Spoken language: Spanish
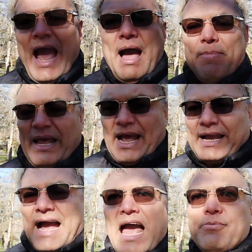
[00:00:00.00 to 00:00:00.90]
a
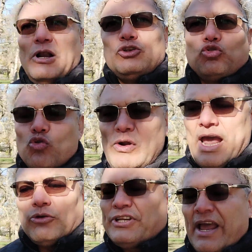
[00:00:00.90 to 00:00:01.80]
Maracaibo, el
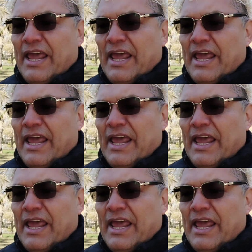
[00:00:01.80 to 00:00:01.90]
Zulia, o sea,